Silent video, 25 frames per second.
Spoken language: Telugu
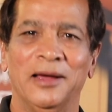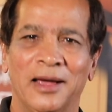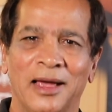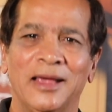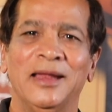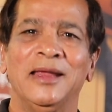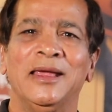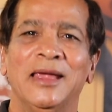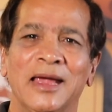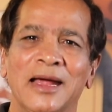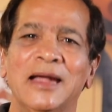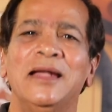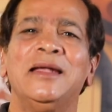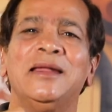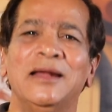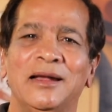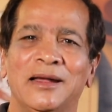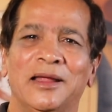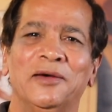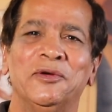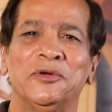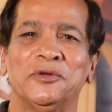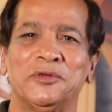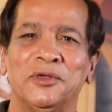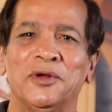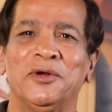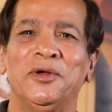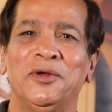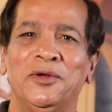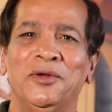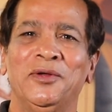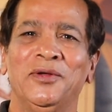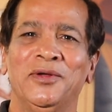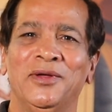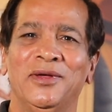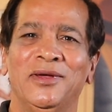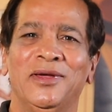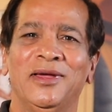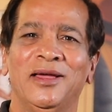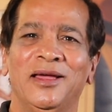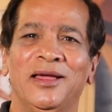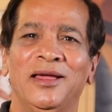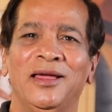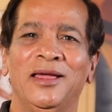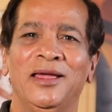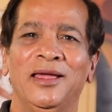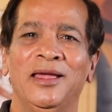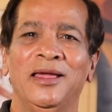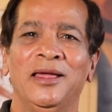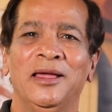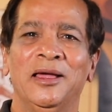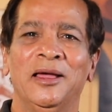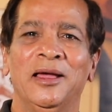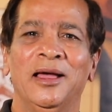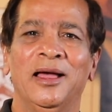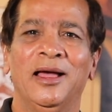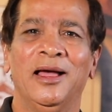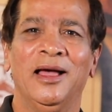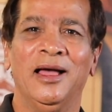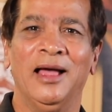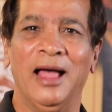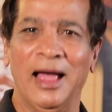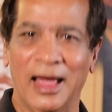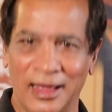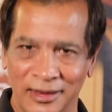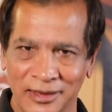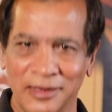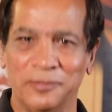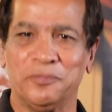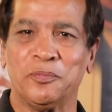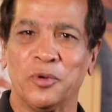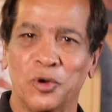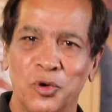అది ఏంటండి అవసరం అది